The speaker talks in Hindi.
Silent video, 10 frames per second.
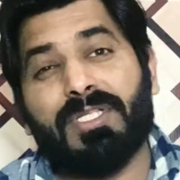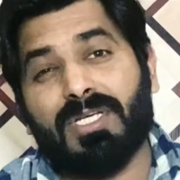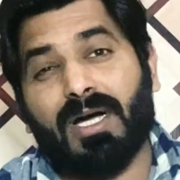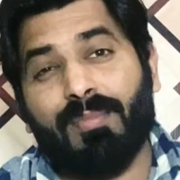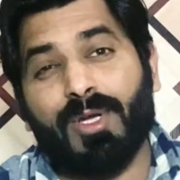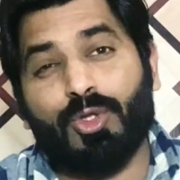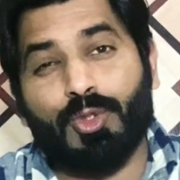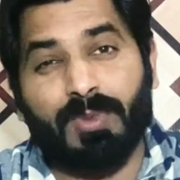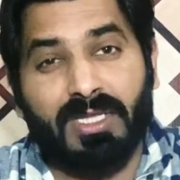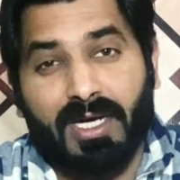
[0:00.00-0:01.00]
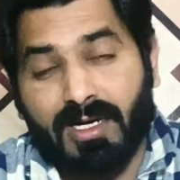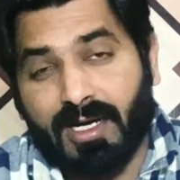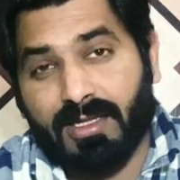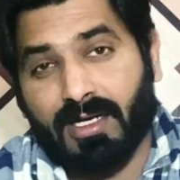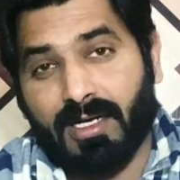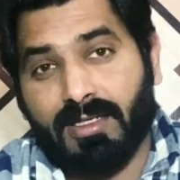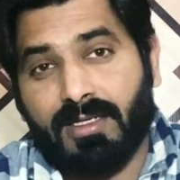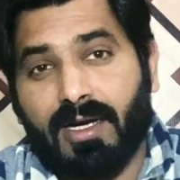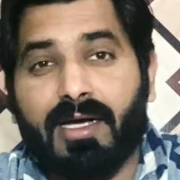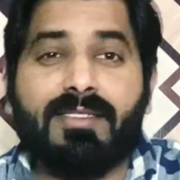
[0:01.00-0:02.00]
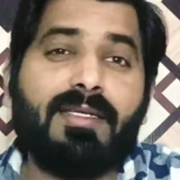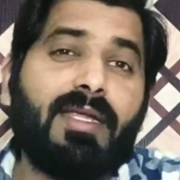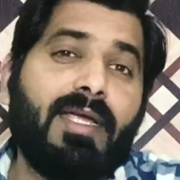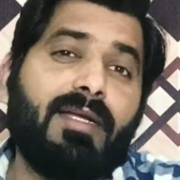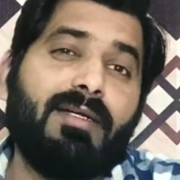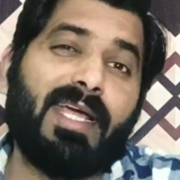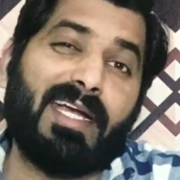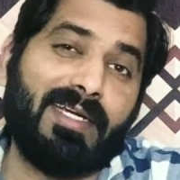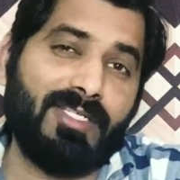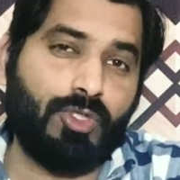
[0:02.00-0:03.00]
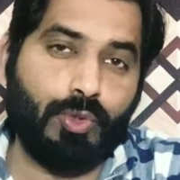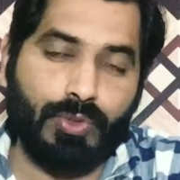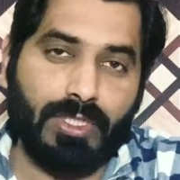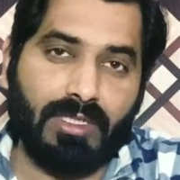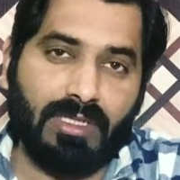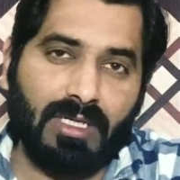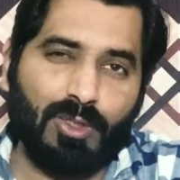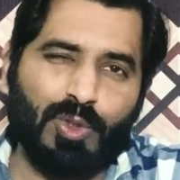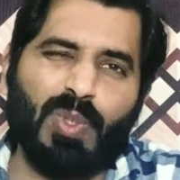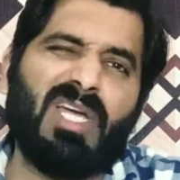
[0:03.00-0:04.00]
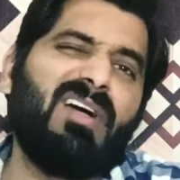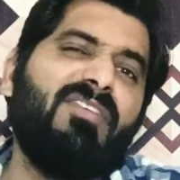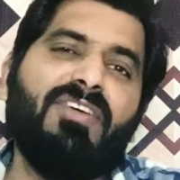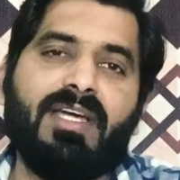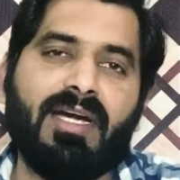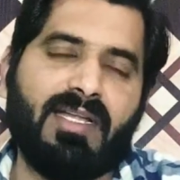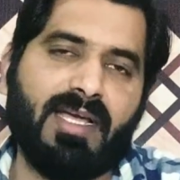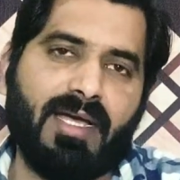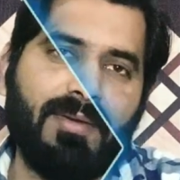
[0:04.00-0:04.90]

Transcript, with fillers: पंजाब में दुश्मनदार खानदान अक्सर एक टैक्टिक्स यूज़ करते हैं जो कि काफ़ी घटिया